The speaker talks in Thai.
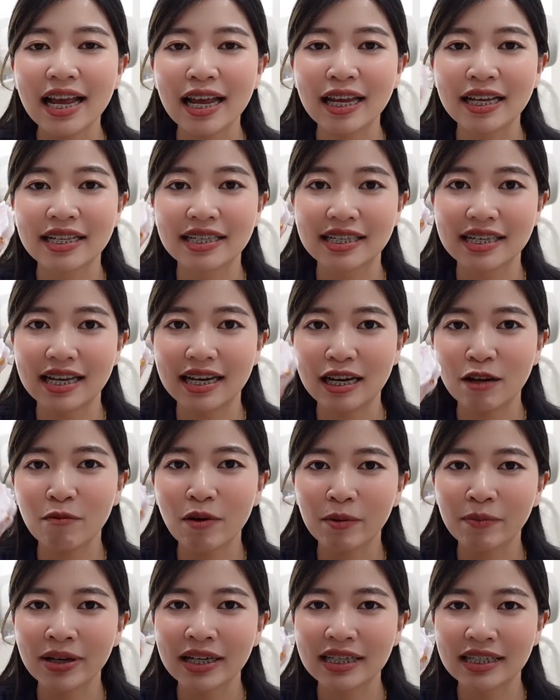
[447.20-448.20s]
เห็นเจนนี่
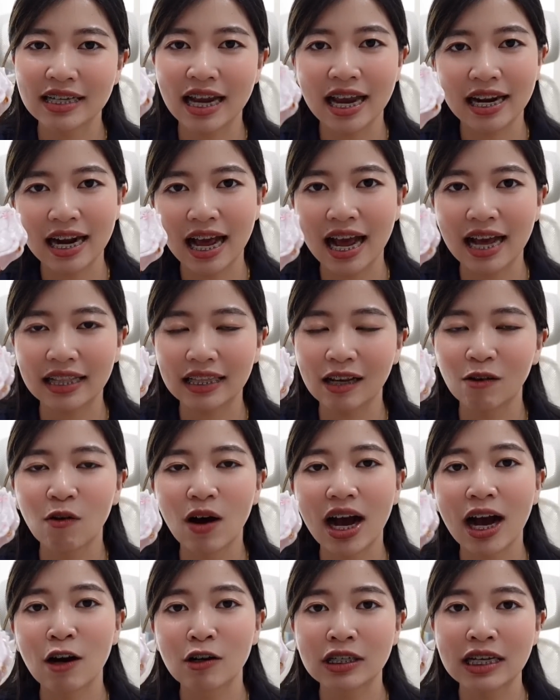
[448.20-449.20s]
แบ็คพิงใช้นะคะ แต่
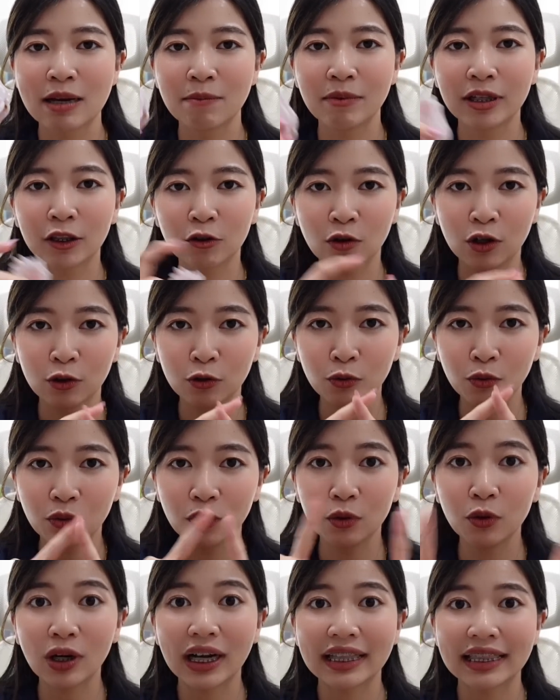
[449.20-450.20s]
ว่าเขาใช้เป็นตัวลูก
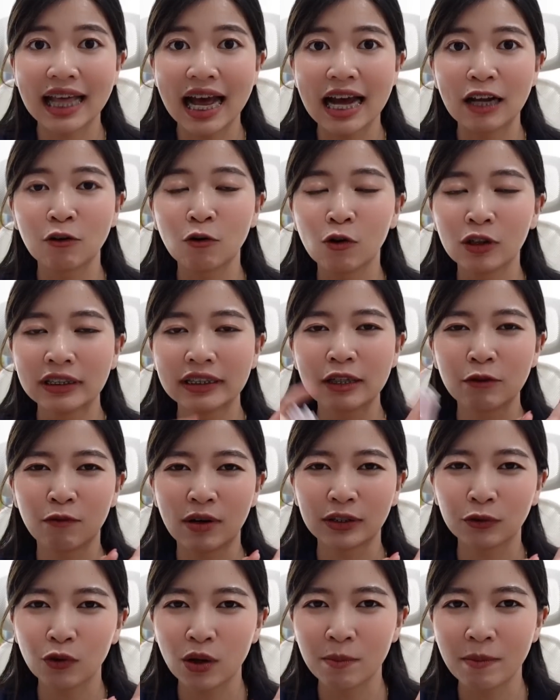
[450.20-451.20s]
ลูกกระตาทุกคนสี
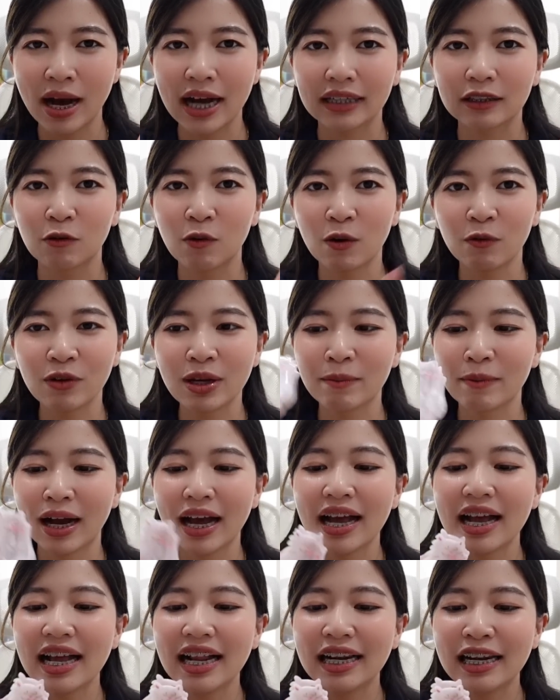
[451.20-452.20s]
ฟ้าสวยมากแต่ว่าฟิล์ม
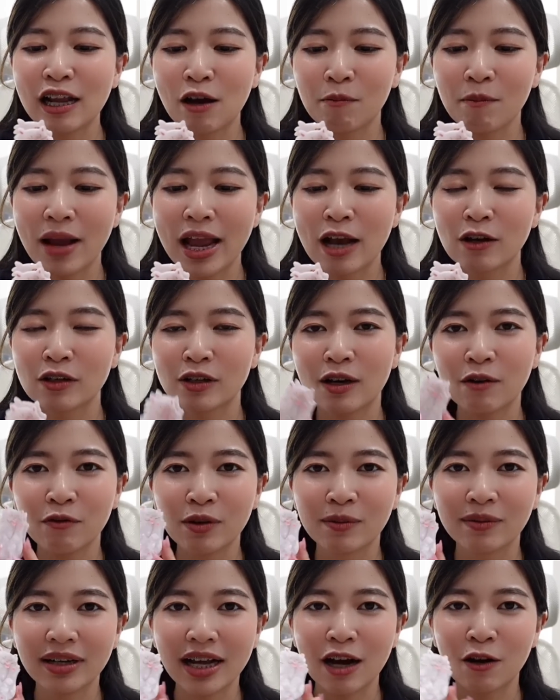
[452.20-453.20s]
อะเลี้ยงแมวชอบ
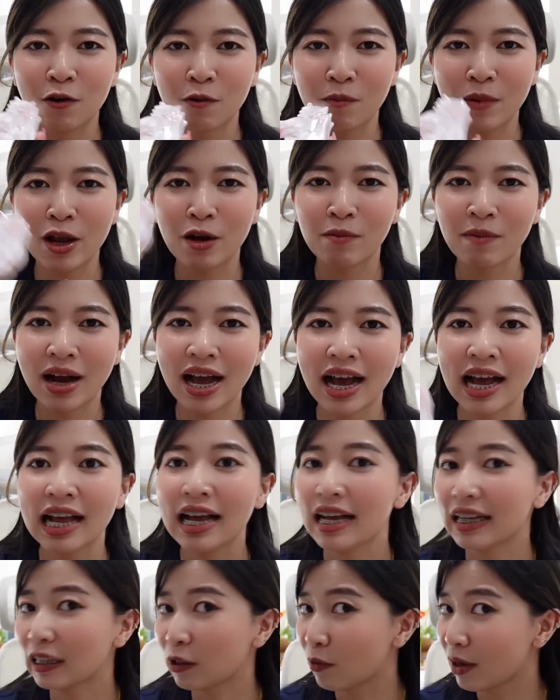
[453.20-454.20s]
ฟิล์มก็เลยเอาน้องแมวมา
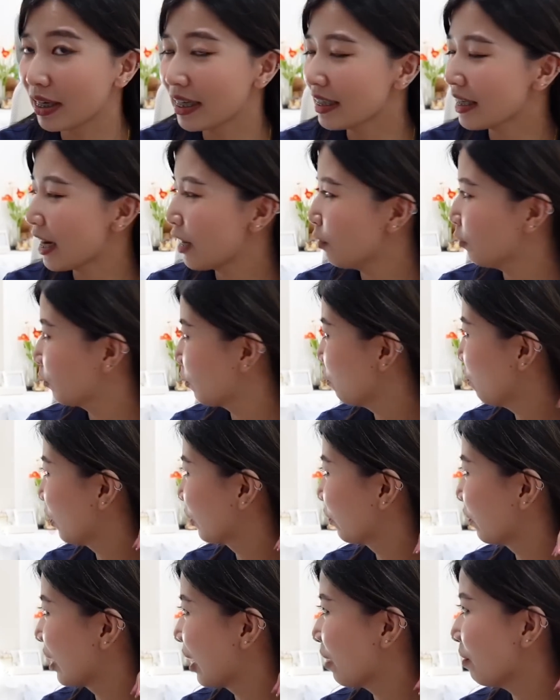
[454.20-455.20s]
แต่ว่าที่ใช้อยู่ตรงหั
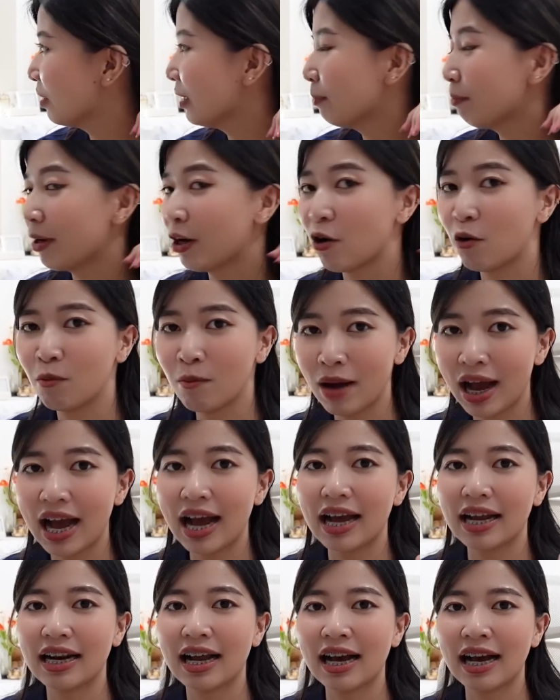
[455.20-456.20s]
วตรงเนี้ยก็คือเป็นน้องหมา
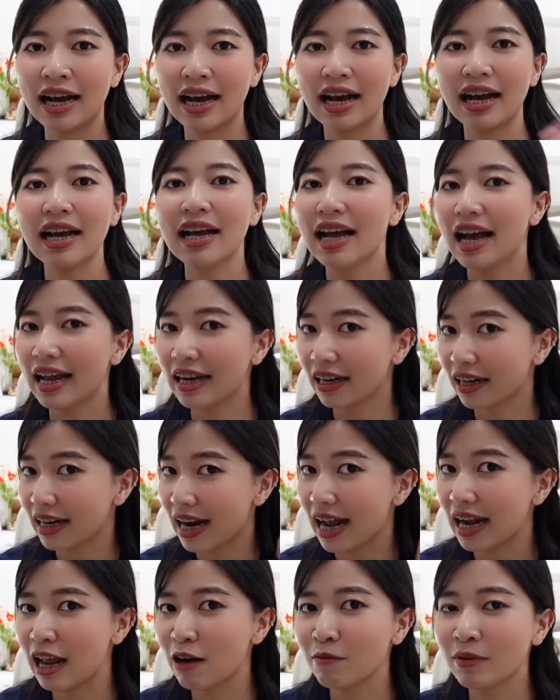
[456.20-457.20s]
นะคะ อันนี้ก็
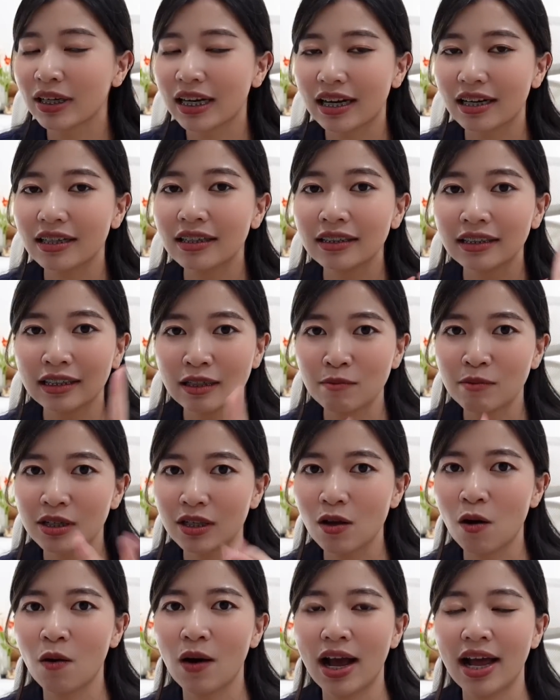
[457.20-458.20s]
น่ารักเหมือนกันก็คือซื้อ
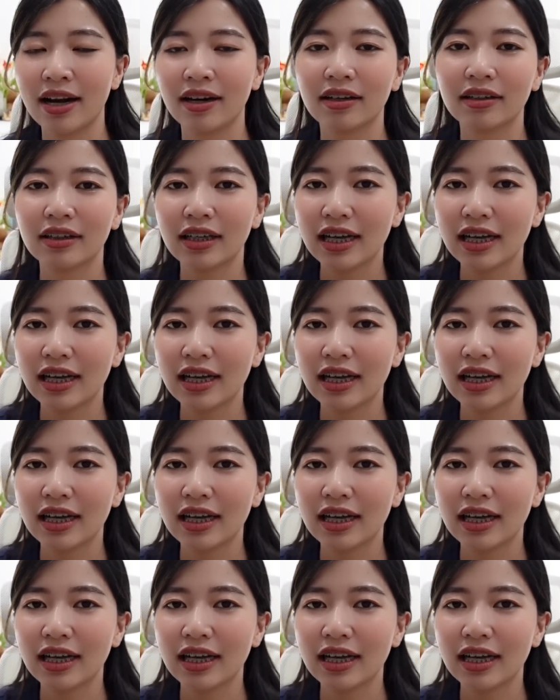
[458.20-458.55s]
มา2อัน